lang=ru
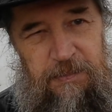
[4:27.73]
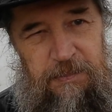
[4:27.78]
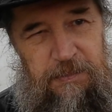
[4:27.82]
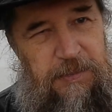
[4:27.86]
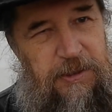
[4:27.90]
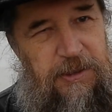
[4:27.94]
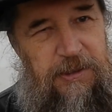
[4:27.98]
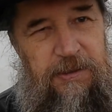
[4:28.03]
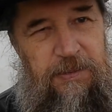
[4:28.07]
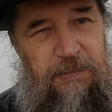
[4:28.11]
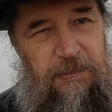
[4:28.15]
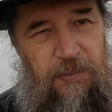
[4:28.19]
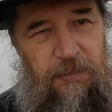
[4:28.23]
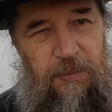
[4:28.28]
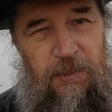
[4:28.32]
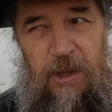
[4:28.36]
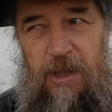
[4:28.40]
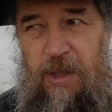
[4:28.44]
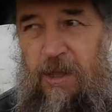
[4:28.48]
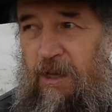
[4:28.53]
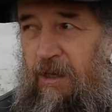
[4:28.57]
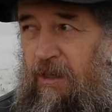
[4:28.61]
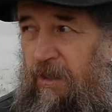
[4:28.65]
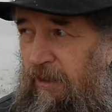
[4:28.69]
Минимум.
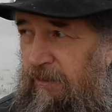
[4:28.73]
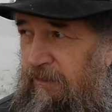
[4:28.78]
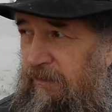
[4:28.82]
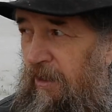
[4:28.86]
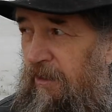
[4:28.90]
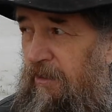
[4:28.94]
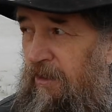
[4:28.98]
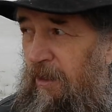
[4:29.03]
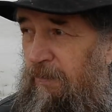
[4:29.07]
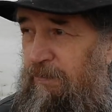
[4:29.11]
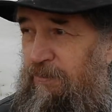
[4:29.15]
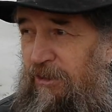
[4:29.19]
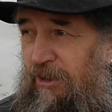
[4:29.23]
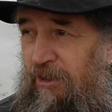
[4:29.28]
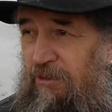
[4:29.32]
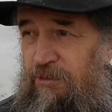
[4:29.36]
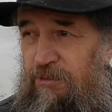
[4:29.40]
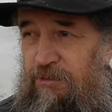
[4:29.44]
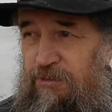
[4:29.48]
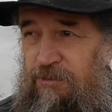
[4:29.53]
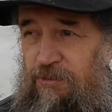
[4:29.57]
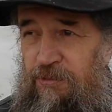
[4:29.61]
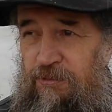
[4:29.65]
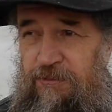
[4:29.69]
Хотя я
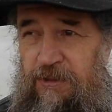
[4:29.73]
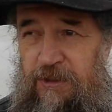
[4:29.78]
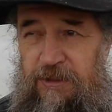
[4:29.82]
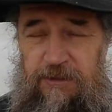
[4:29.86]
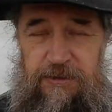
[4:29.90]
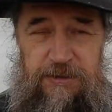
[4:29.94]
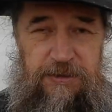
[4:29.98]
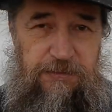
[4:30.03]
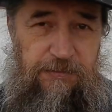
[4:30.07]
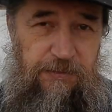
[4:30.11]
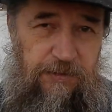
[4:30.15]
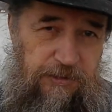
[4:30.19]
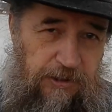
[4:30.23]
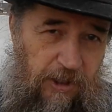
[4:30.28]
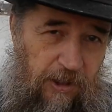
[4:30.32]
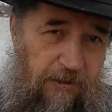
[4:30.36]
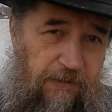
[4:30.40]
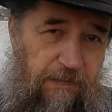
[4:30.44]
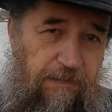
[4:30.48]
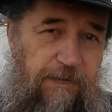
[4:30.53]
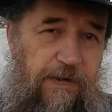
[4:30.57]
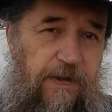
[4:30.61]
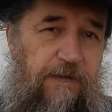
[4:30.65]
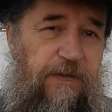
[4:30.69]
абсолютно уверен, что вот
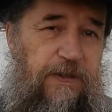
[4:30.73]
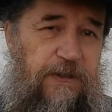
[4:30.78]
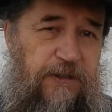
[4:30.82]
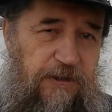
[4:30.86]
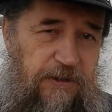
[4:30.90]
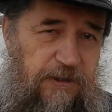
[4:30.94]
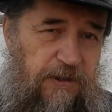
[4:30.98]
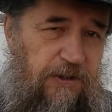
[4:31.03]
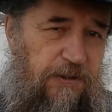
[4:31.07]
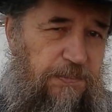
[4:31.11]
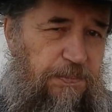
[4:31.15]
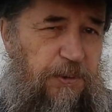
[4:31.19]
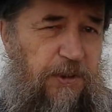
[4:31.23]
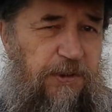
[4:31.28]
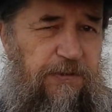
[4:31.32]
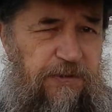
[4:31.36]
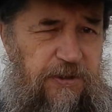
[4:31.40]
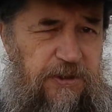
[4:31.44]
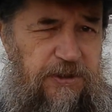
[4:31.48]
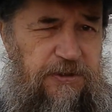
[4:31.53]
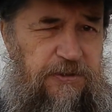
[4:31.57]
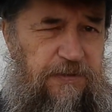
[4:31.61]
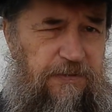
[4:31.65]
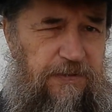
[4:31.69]
так вывести из
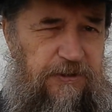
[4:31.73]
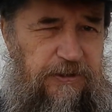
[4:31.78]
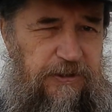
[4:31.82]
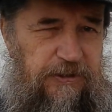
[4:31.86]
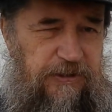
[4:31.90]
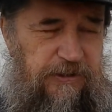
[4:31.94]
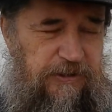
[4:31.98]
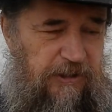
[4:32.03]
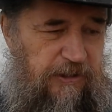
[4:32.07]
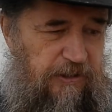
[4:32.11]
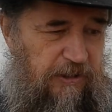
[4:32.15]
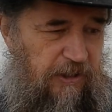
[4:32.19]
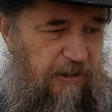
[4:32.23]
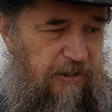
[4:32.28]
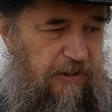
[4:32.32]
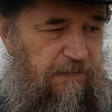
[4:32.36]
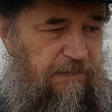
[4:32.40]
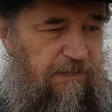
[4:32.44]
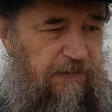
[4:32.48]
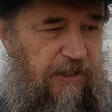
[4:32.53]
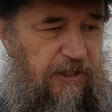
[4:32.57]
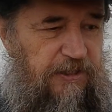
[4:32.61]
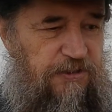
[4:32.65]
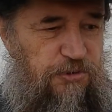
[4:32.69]
первичного состояния
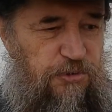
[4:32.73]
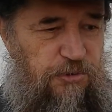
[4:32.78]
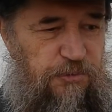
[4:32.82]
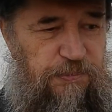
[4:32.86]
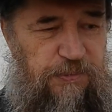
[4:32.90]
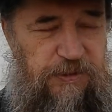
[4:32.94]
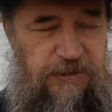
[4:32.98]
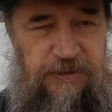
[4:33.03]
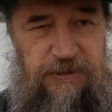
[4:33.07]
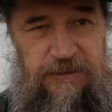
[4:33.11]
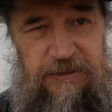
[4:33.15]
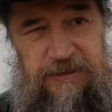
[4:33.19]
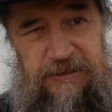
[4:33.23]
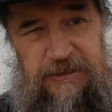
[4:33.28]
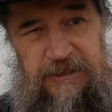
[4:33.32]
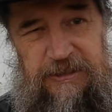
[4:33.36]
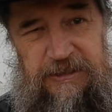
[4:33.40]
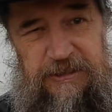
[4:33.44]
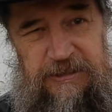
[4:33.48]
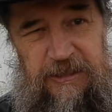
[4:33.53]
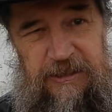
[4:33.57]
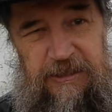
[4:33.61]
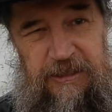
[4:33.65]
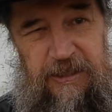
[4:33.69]
в разумное
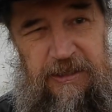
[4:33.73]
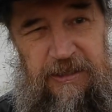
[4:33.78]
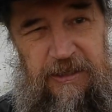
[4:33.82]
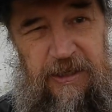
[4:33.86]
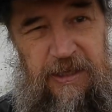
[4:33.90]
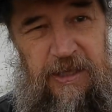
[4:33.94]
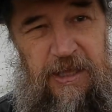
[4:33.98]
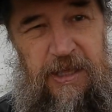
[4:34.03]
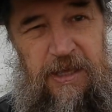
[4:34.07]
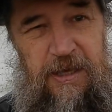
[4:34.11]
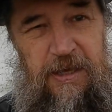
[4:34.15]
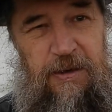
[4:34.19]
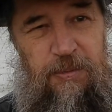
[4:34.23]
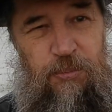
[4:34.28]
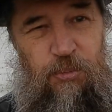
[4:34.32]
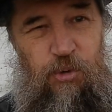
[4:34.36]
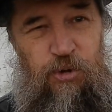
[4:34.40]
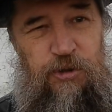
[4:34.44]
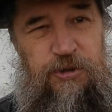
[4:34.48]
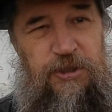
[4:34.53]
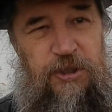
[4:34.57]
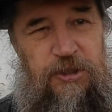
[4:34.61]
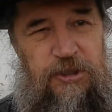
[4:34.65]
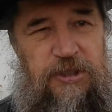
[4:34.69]
состояние
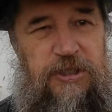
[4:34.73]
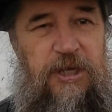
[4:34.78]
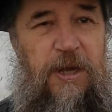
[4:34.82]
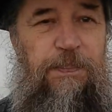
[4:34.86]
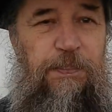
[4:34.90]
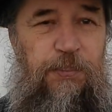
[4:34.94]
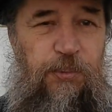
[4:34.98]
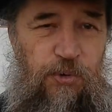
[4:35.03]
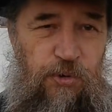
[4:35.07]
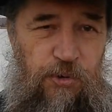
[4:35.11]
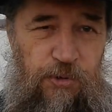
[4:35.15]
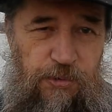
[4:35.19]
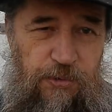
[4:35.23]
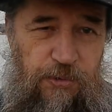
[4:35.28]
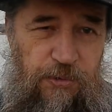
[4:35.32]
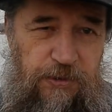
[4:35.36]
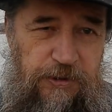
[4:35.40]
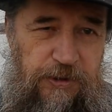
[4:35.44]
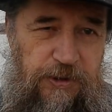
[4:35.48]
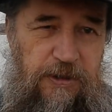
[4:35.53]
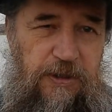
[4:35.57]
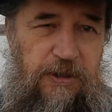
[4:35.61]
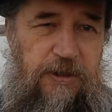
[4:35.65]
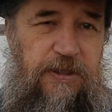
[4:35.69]
можно за
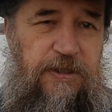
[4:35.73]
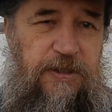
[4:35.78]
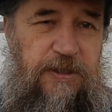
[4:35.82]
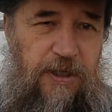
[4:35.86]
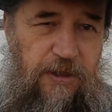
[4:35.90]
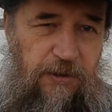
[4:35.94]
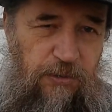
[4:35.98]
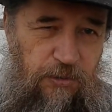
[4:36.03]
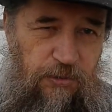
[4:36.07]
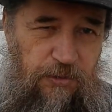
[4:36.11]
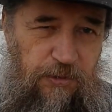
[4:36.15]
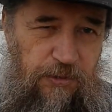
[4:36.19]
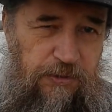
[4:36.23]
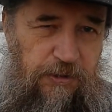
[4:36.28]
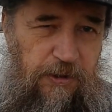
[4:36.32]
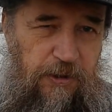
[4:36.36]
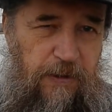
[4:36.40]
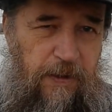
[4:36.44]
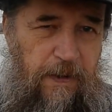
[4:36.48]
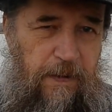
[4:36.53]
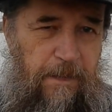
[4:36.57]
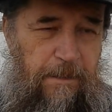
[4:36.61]
полгода или за год.